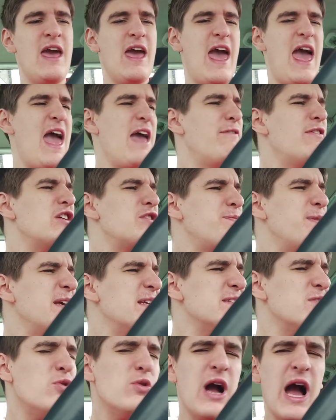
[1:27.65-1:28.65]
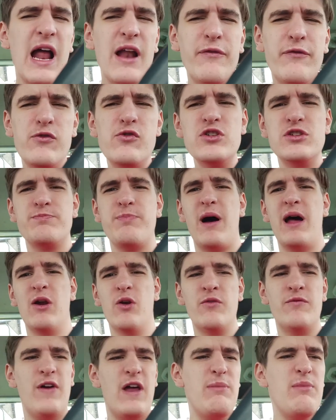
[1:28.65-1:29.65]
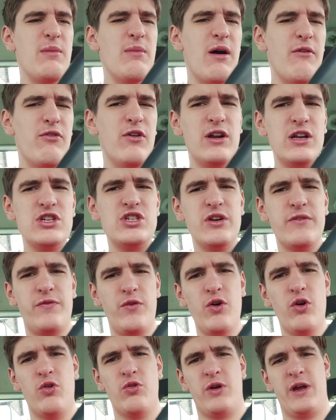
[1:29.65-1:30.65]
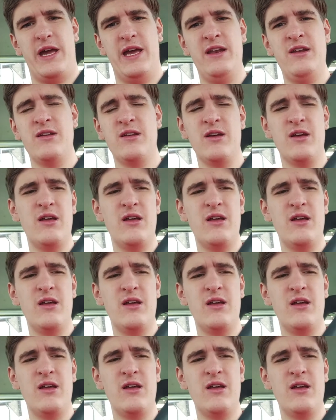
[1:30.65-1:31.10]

Ey, wir spielen so geil Fußball. Und wenn wir mal wirklich in Führung gehen,